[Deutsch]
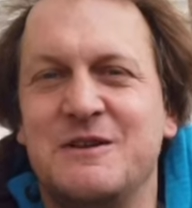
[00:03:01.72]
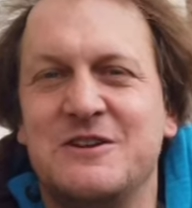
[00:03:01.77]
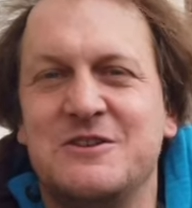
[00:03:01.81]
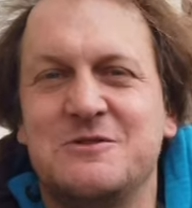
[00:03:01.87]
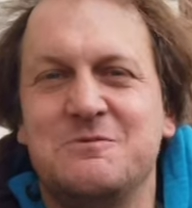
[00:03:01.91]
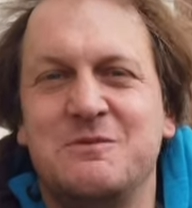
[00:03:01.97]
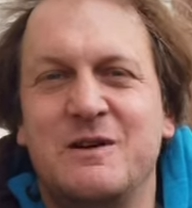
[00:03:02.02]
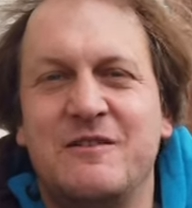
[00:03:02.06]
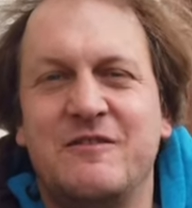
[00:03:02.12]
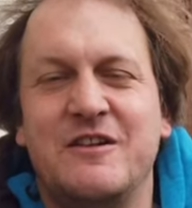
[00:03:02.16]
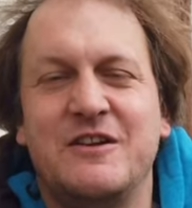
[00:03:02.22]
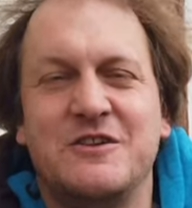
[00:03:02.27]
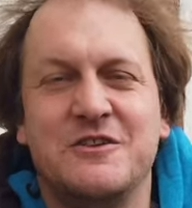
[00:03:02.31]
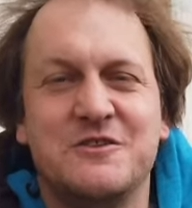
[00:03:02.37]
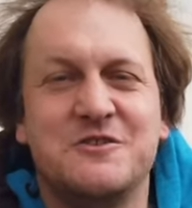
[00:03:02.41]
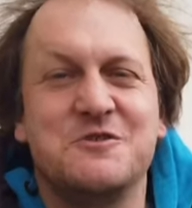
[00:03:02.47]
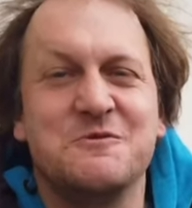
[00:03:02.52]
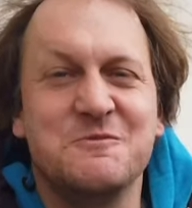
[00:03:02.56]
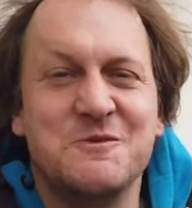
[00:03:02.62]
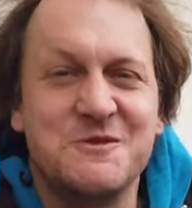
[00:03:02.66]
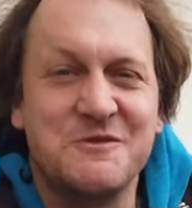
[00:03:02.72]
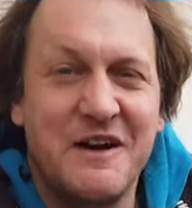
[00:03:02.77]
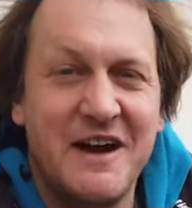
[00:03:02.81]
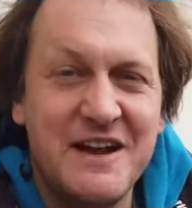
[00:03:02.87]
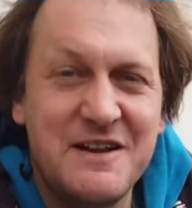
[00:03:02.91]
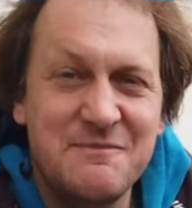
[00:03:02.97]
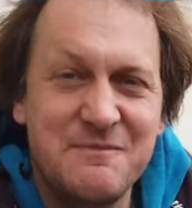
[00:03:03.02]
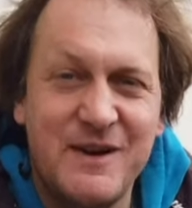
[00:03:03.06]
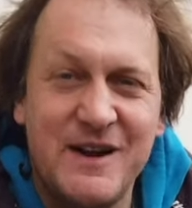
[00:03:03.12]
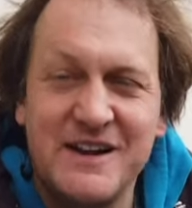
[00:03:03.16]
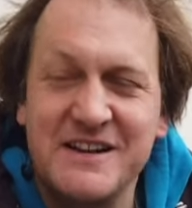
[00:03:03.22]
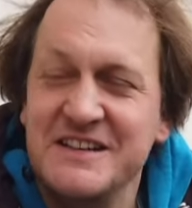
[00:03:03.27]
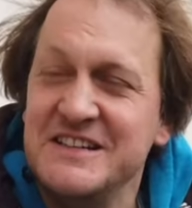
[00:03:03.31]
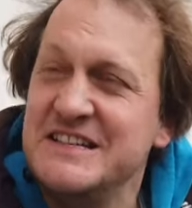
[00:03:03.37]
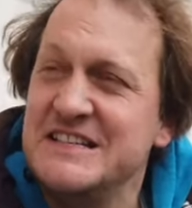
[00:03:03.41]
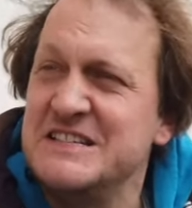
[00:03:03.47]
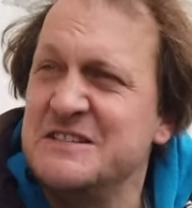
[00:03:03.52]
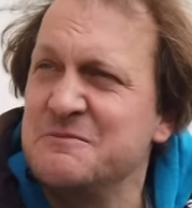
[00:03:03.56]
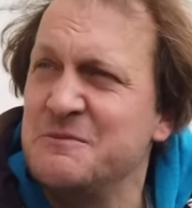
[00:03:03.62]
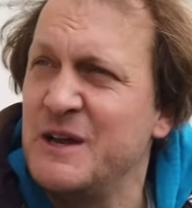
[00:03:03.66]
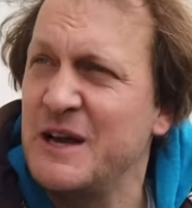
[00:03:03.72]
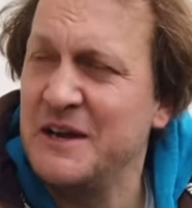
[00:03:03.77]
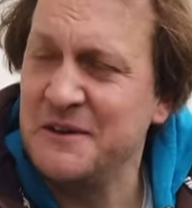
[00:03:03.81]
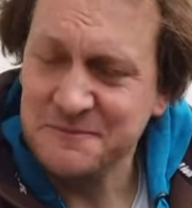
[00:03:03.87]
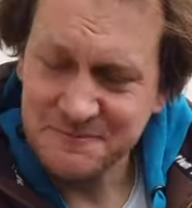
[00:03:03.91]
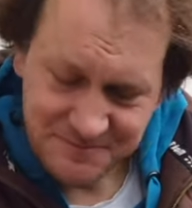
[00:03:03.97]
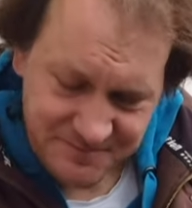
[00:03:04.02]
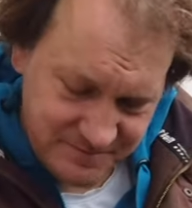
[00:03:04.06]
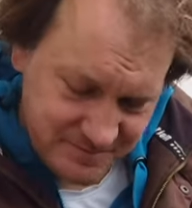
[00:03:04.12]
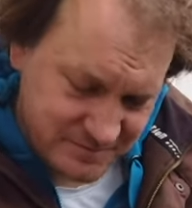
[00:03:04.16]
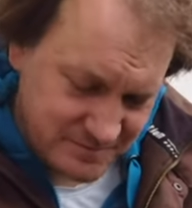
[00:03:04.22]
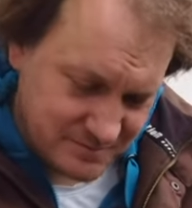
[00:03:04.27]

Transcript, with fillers: zum ersten Mal wieder, zum zweiten Mal in diesem Jahr.